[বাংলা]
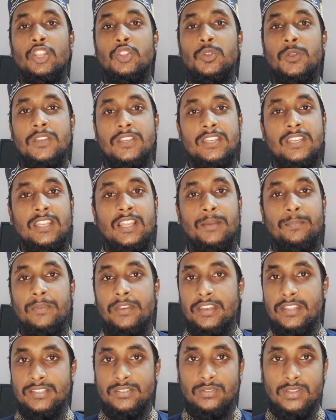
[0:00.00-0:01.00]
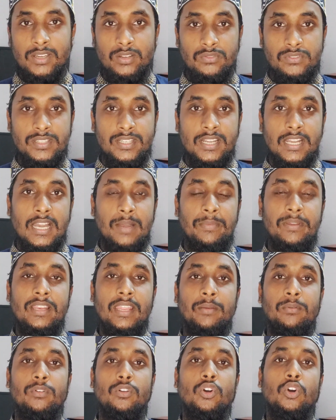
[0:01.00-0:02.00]
তো ইনশাল্লাহ আপনি নিজেও কালোজিরা খাবেন
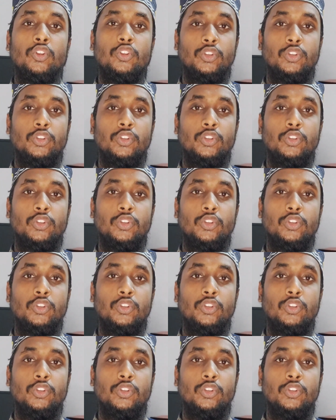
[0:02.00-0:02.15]
এবং